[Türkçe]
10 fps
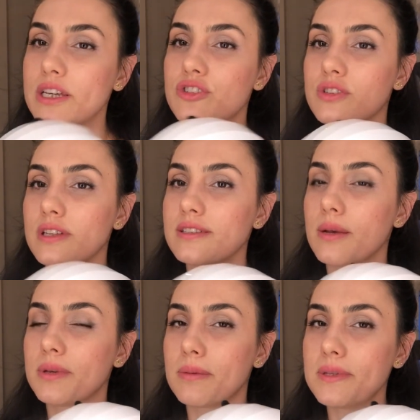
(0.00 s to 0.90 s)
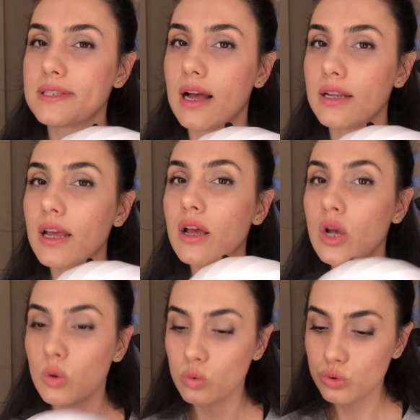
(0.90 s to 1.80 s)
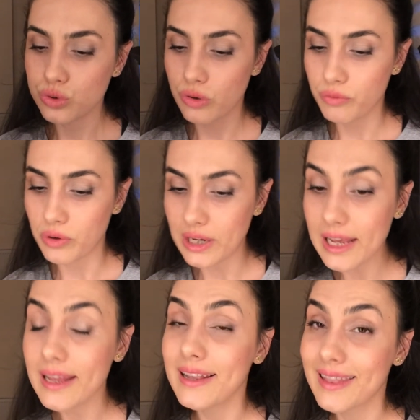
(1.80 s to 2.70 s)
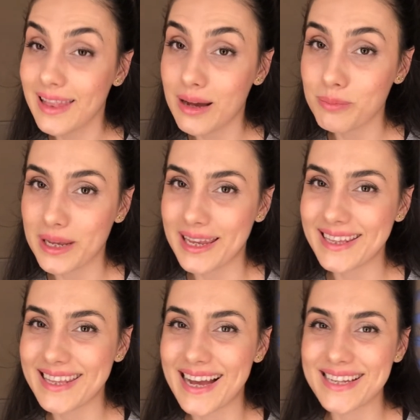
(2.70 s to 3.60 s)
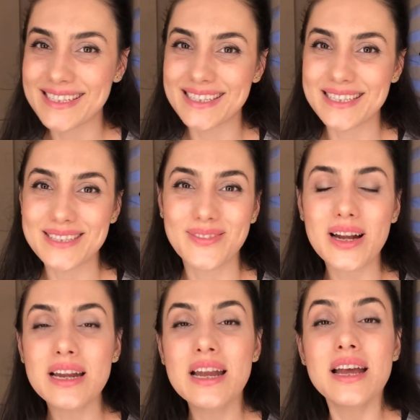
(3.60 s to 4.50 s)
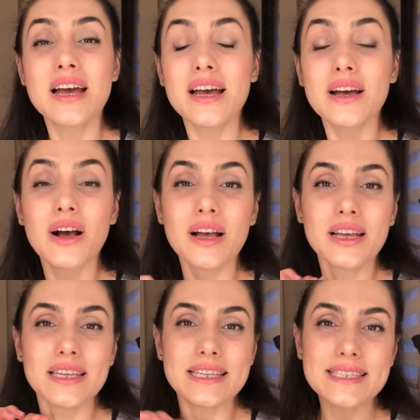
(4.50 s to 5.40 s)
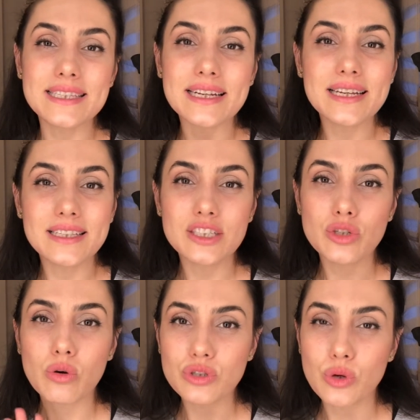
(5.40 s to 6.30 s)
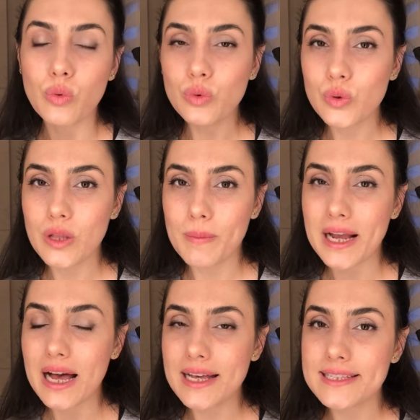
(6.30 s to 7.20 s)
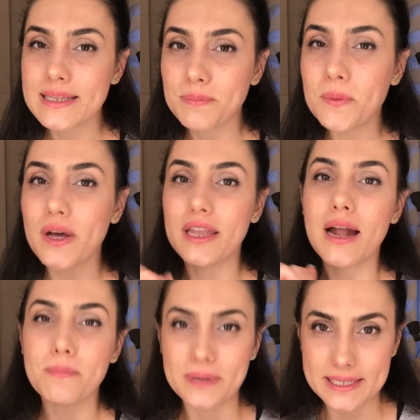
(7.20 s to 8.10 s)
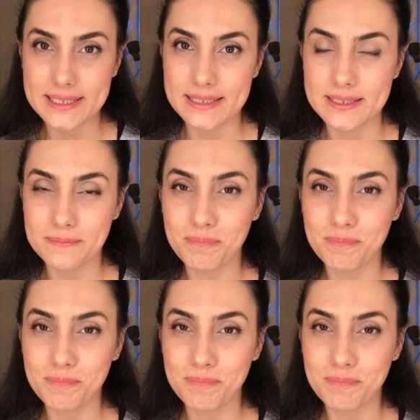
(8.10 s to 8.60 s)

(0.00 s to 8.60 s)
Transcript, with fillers: için de tabii ki bir tane ultraviyole lambaya ihtiyacınız var. İşte kalıcı oje uygulamak aslında bu kadar basit.